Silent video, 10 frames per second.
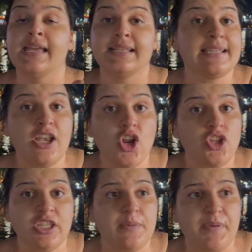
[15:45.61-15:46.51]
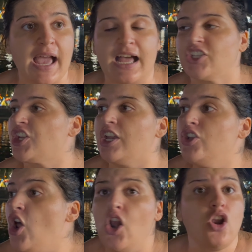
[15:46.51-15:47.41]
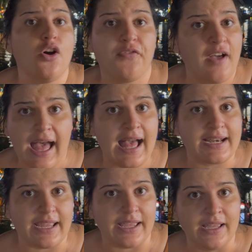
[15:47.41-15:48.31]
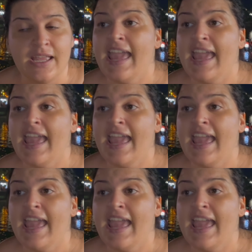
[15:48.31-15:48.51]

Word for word: Se non ti piace, non lo fare.